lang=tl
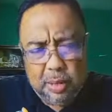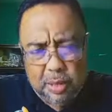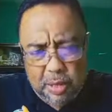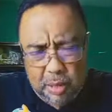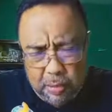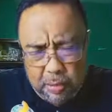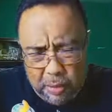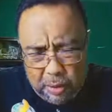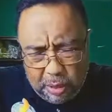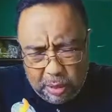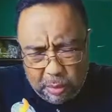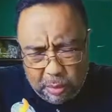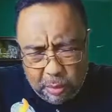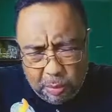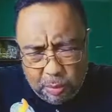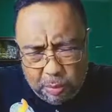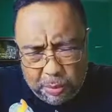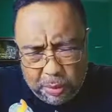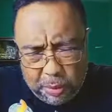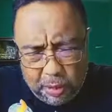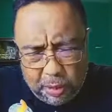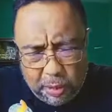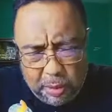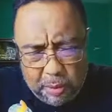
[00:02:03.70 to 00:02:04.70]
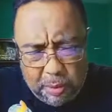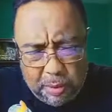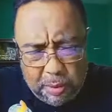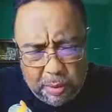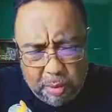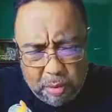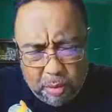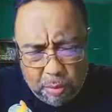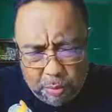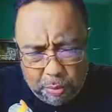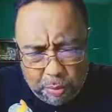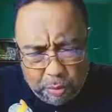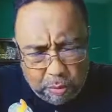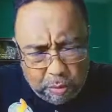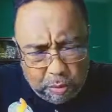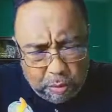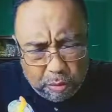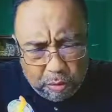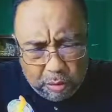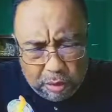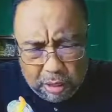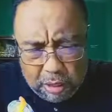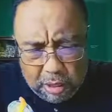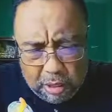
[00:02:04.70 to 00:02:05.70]
Binibigyan mo pa rin kami ng
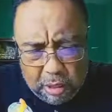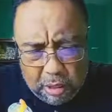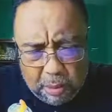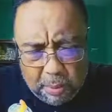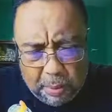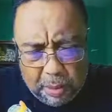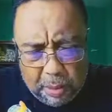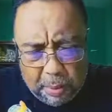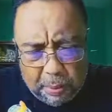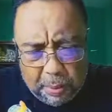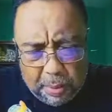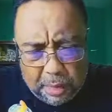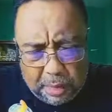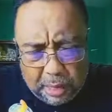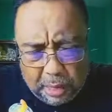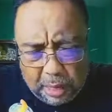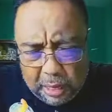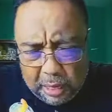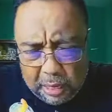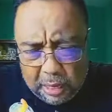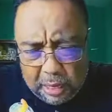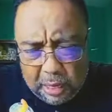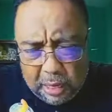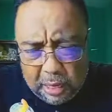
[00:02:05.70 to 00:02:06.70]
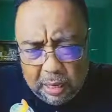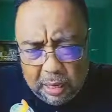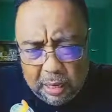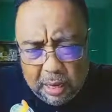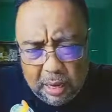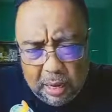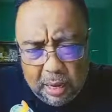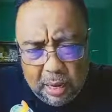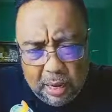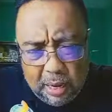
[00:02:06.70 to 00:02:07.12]
oportunidad na makapag-aral,